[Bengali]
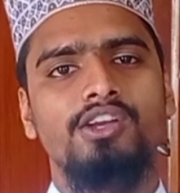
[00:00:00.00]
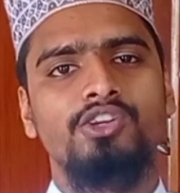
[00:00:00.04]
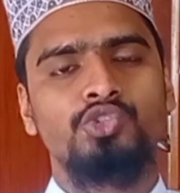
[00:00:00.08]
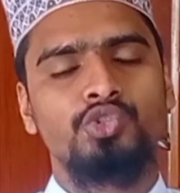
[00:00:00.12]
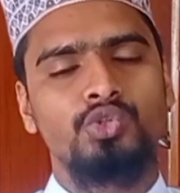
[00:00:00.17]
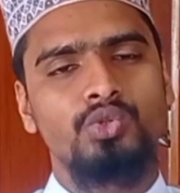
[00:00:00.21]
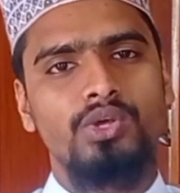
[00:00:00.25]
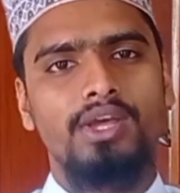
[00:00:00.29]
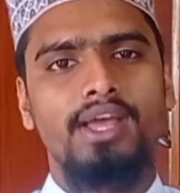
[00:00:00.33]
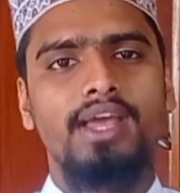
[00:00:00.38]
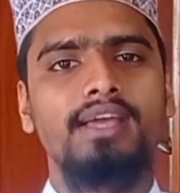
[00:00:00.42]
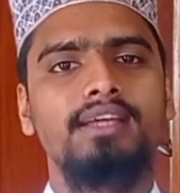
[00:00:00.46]

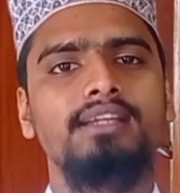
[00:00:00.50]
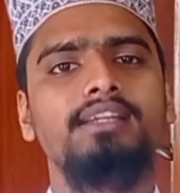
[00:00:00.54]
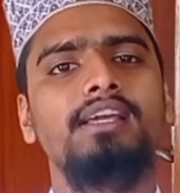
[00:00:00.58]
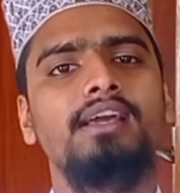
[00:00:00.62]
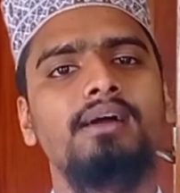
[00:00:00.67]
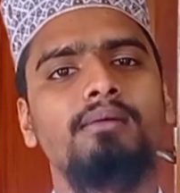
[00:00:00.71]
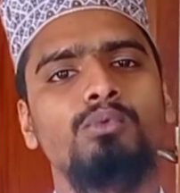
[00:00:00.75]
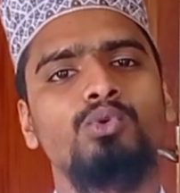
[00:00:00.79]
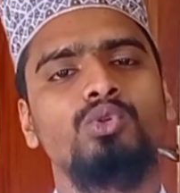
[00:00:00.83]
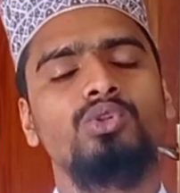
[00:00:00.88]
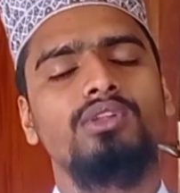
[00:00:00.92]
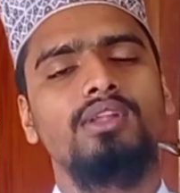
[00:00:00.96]
শুধু এই
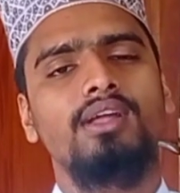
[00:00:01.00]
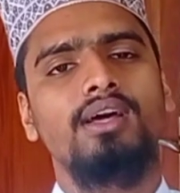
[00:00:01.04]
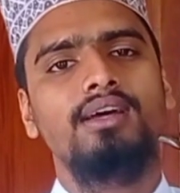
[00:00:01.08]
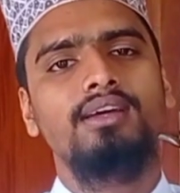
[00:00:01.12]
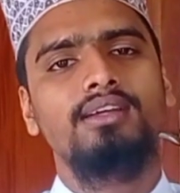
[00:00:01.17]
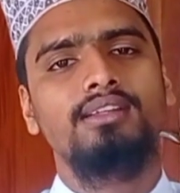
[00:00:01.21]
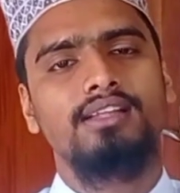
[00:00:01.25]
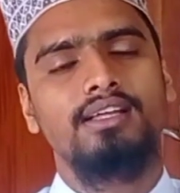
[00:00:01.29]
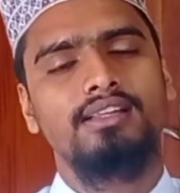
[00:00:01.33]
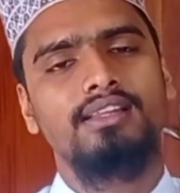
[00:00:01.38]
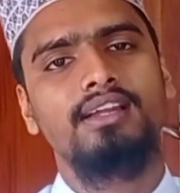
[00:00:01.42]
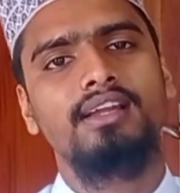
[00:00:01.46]
নিয়ামত না
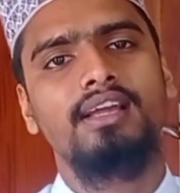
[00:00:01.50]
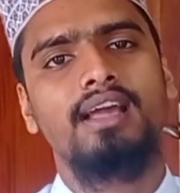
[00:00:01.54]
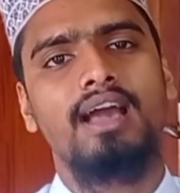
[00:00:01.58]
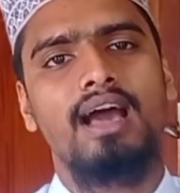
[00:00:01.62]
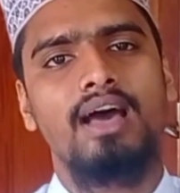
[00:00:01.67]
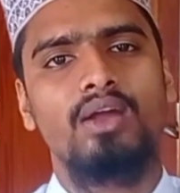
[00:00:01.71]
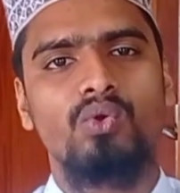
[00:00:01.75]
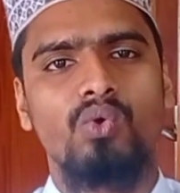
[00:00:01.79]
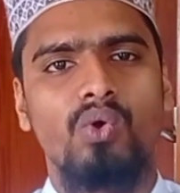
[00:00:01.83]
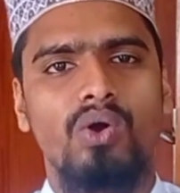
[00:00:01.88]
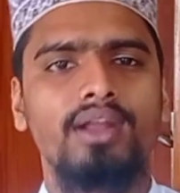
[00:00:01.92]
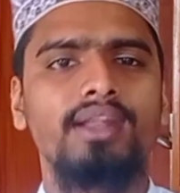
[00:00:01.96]
তাদেরকে
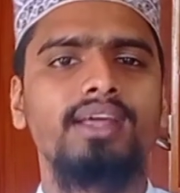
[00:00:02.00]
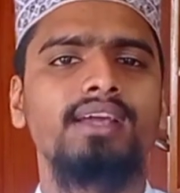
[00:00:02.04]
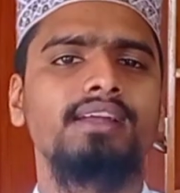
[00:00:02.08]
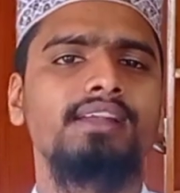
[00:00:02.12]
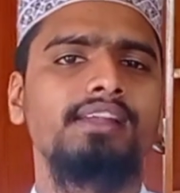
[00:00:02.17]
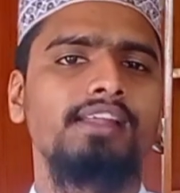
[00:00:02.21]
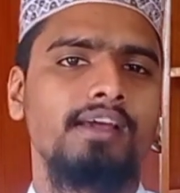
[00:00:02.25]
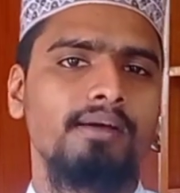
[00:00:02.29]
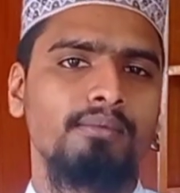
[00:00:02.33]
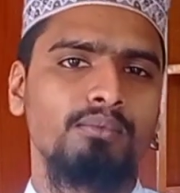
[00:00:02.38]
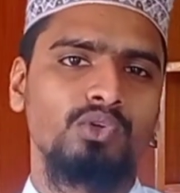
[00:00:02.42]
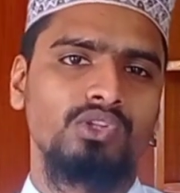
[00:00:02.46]
আরও অনেক
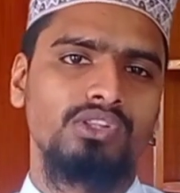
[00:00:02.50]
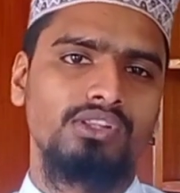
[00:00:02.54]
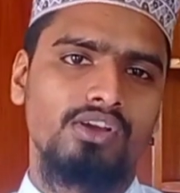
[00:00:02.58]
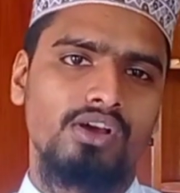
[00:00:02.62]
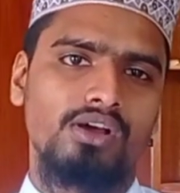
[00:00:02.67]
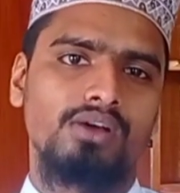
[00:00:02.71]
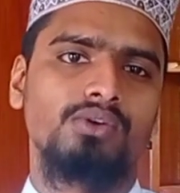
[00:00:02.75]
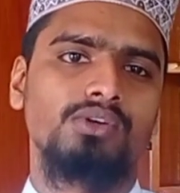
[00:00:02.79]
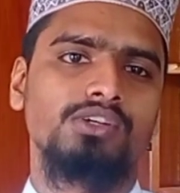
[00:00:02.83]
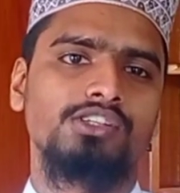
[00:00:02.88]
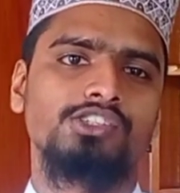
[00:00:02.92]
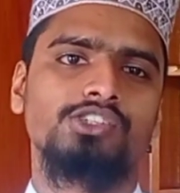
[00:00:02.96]
নিয়ামত
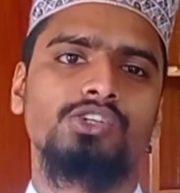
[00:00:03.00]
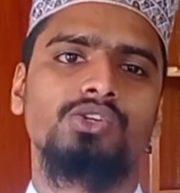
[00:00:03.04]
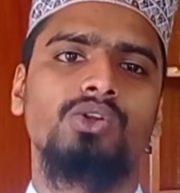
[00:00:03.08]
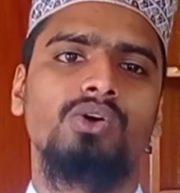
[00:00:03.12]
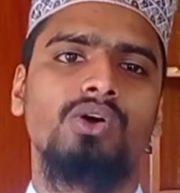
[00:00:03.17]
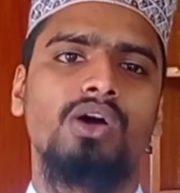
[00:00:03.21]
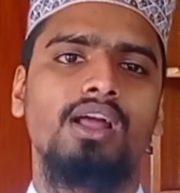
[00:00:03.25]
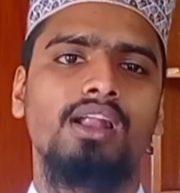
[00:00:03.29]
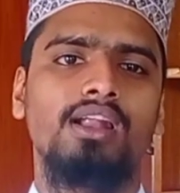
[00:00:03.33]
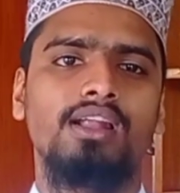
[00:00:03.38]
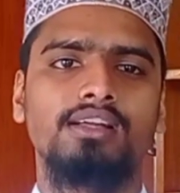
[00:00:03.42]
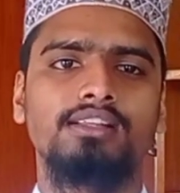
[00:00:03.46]
দেওয়া হয়েছিল
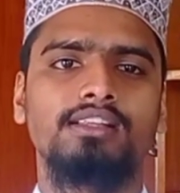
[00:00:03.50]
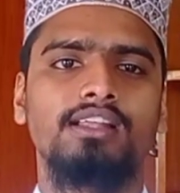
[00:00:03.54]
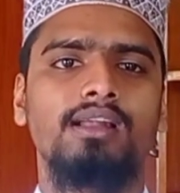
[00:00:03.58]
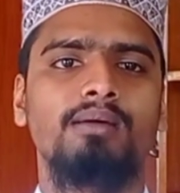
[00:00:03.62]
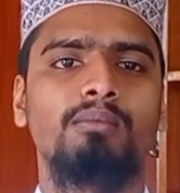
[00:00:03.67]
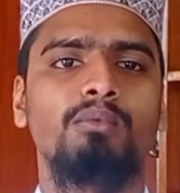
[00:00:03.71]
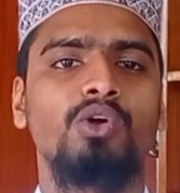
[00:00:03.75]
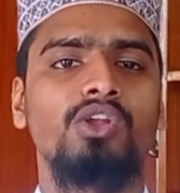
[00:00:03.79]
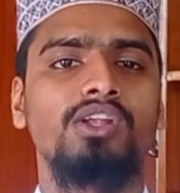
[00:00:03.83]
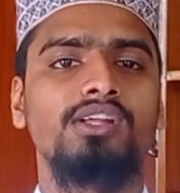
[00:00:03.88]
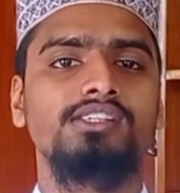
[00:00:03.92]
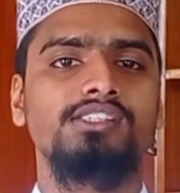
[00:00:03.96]
আল্লাহ তালা
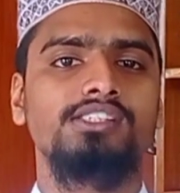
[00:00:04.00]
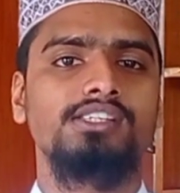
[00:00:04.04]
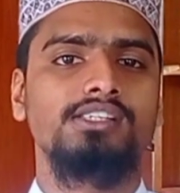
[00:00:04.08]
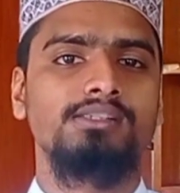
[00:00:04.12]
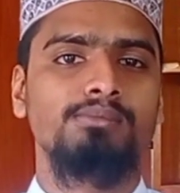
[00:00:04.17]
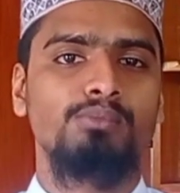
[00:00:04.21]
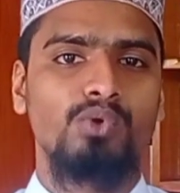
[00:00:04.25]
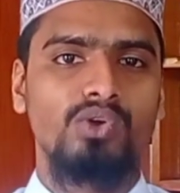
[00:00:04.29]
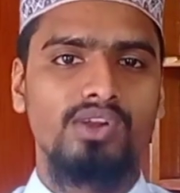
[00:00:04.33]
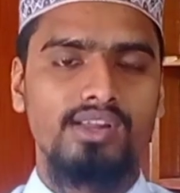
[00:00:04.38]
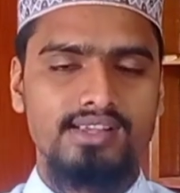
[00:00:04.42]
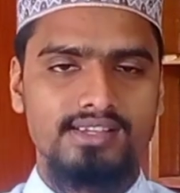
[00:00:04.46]
বলেন যে
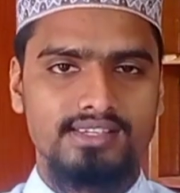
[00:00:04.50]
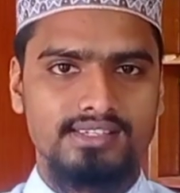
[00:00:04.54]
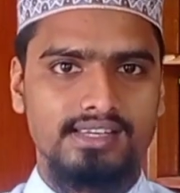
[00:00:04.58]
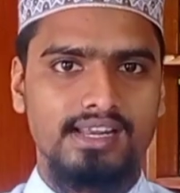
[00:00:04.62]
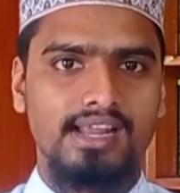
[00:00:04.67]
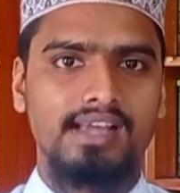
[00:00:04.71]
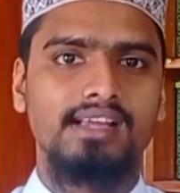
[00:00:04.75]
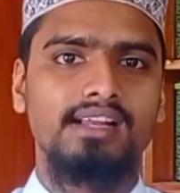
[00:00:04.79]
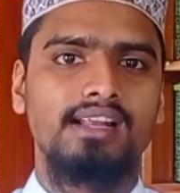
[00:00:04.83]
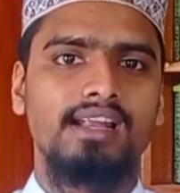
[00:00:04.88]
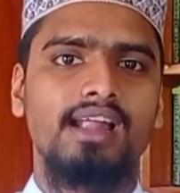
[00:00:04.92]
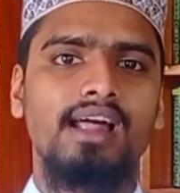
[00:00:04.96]
বনি
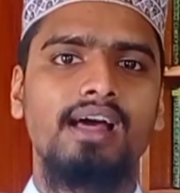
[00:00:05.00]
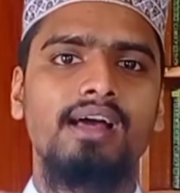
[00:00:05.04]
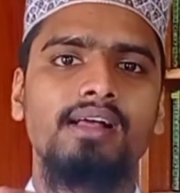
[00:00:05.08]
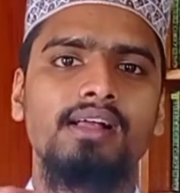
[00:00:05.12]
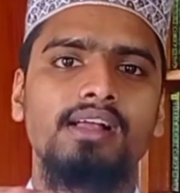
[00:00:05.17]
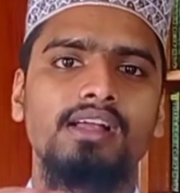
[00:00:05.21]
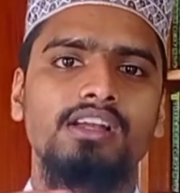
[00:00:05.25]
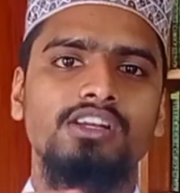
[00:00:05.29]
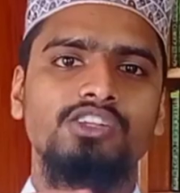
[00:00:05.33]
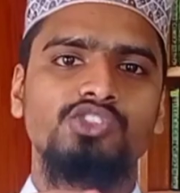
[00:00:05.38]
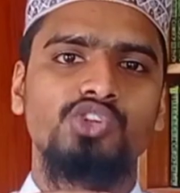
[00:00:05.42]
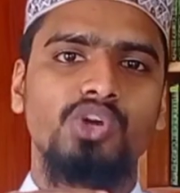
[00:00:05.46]
ইসরাইল্লা
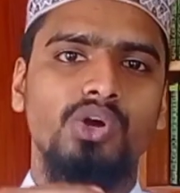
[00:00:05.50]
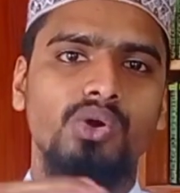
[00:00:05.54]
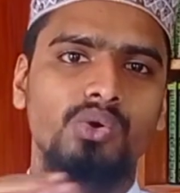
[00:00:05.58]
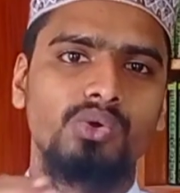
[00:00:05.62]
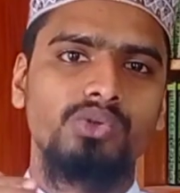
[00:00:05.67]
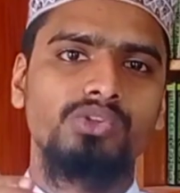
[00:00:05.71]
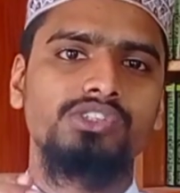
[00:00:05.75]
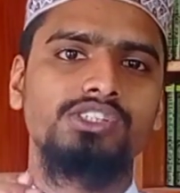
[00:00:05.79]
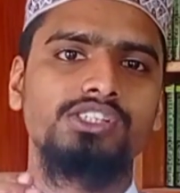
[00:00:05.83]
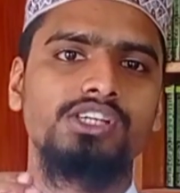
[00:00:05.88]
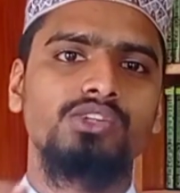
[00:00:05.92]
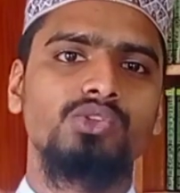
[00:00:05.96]
যখন
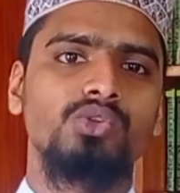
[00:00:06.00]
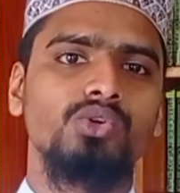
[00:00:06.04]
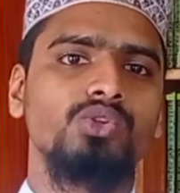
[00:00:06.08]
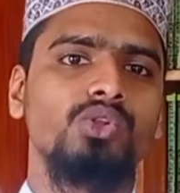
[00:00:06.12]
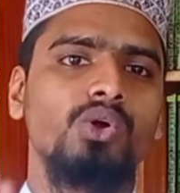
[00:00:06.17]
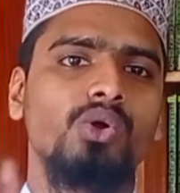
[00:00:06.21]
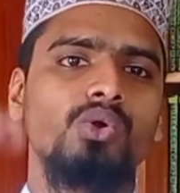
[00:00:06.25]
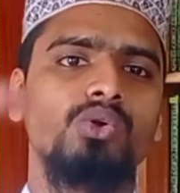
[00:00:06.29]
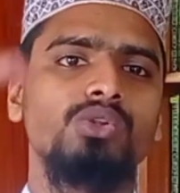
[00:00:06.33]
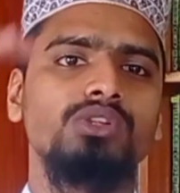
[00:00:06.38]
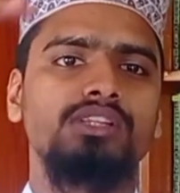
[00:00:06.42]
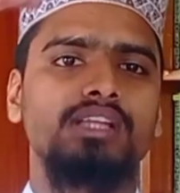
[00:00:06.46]
যেত
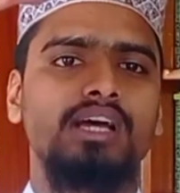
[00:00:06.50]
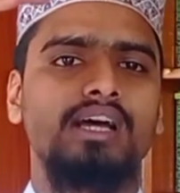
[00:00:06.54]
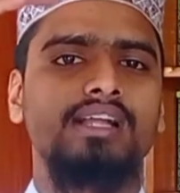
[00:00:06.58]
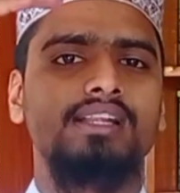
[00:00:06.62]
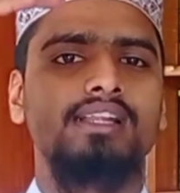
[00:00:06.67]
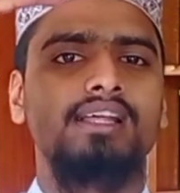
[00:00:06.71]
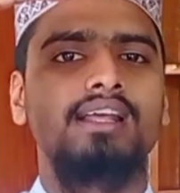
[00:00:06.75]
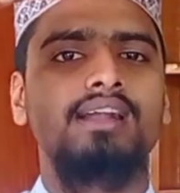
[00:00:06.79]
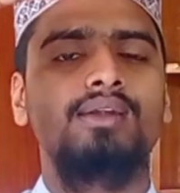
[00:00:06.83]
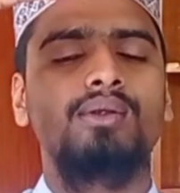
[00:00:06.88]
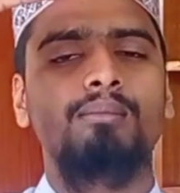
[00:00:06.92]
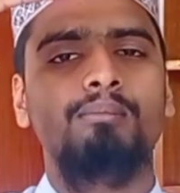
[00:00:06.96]
তখন
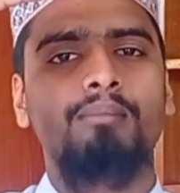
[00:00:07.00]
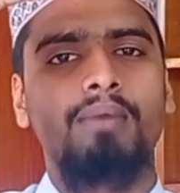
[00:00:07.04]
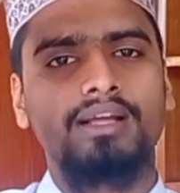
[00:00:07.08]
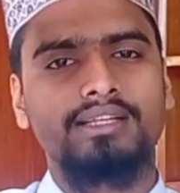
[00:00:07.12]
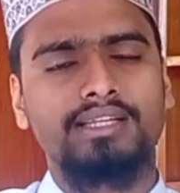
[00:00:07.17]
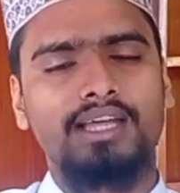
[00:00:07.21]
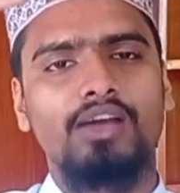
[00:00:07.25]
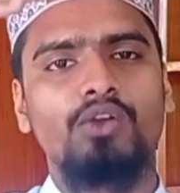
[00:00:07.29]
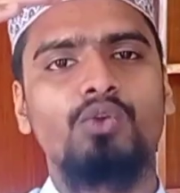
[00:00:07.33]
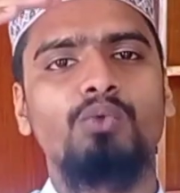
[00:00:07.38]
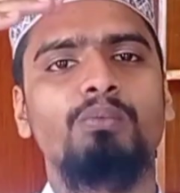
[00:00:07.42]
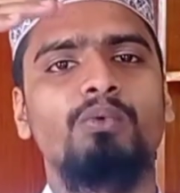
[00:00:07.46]
তাদের
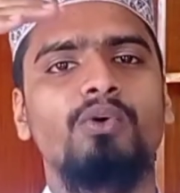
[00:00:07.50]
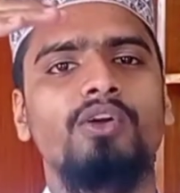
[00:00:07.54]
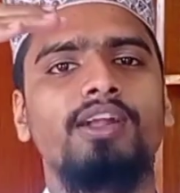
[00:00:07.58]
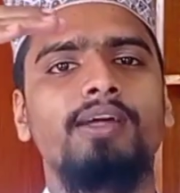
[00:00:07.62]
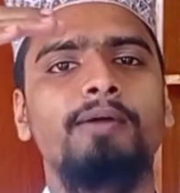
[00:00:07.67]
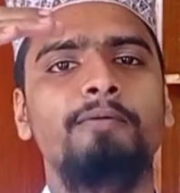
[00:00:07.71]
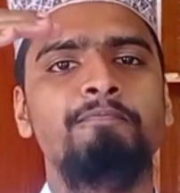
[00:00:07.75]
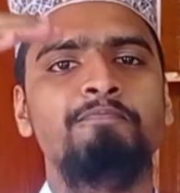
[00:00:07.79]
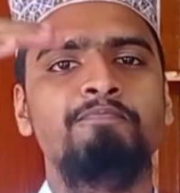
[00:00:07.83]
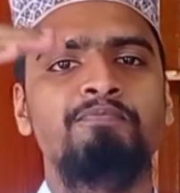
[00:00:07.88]
মাথার উপরে